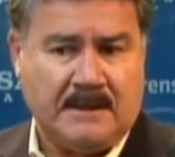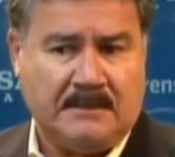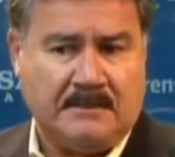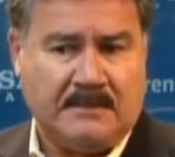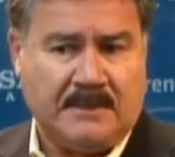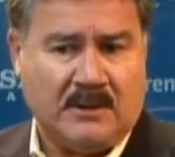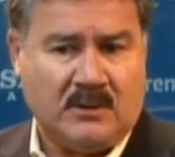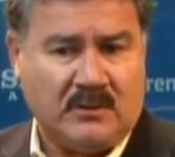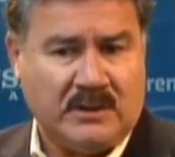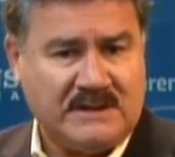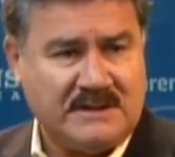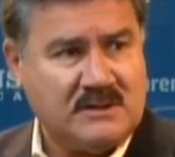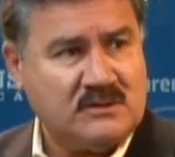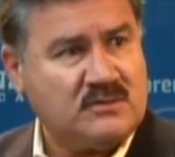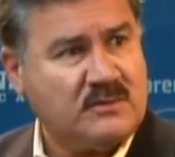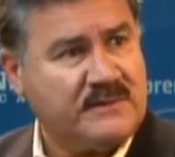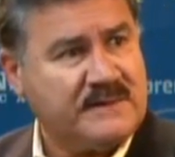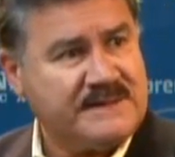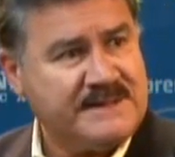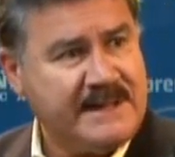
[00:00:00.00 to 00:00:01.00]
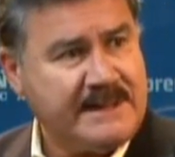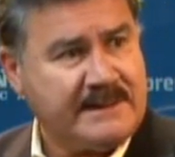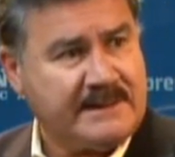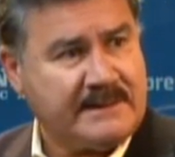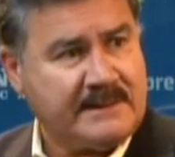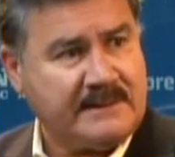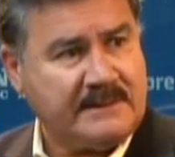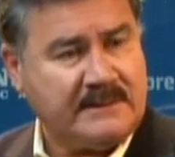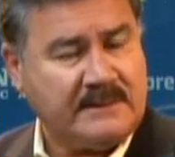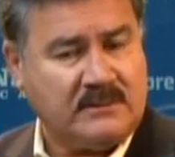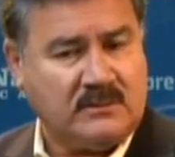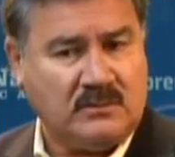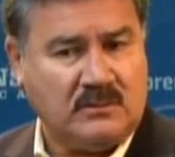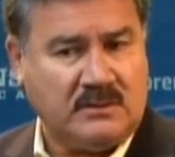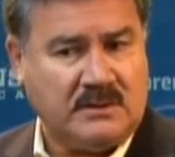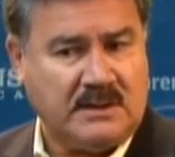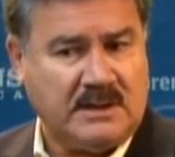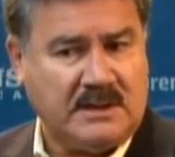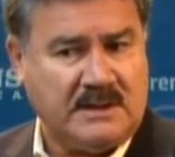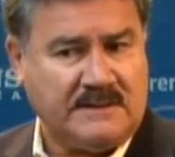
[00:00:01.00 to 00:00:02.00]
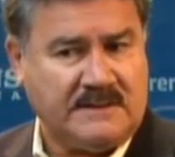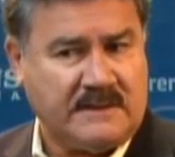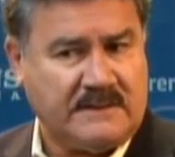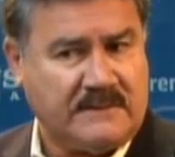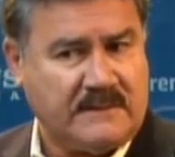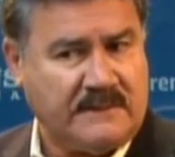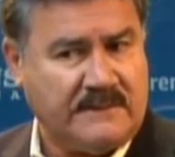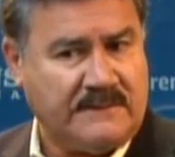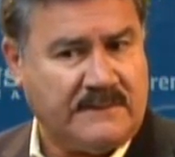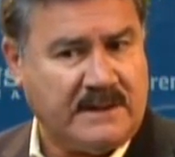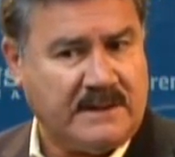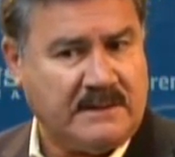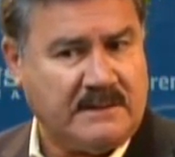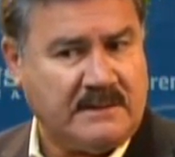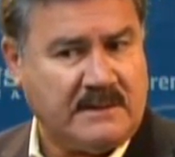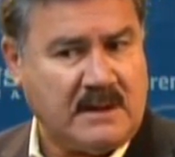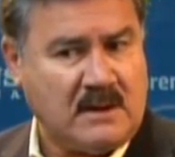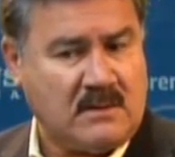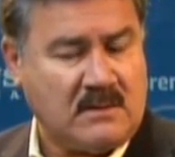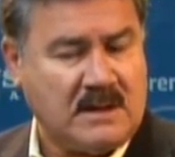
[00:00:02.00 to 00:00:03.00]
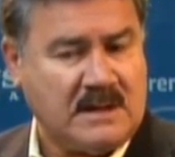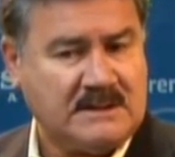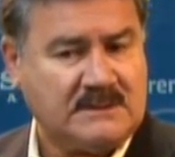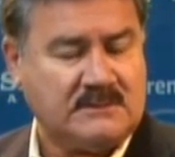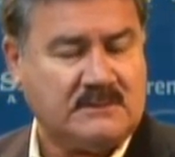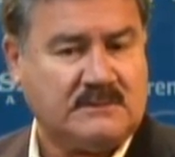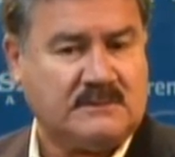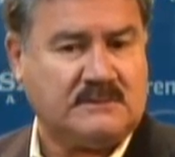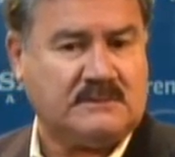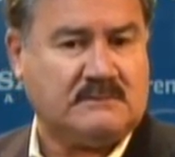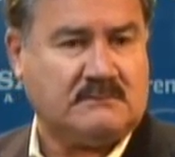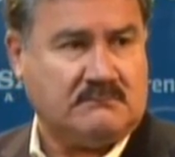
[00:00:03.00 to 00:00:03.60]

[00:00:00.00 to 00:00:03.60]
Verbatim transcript: pero es insuficiente. tú tienes que hacer frente a los gastos